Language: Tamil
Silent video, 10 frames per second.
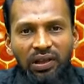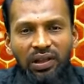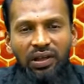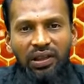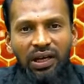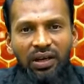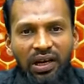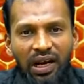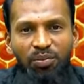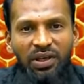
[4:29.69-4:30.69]
இந்த
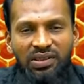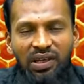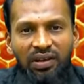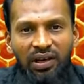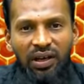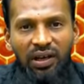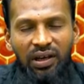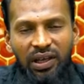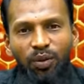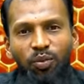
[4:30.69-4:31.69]
தேனில் கலப்படம் செய்கிறதுனால
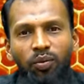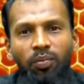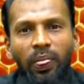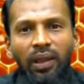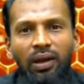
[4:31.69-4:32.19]
ஏற்படும்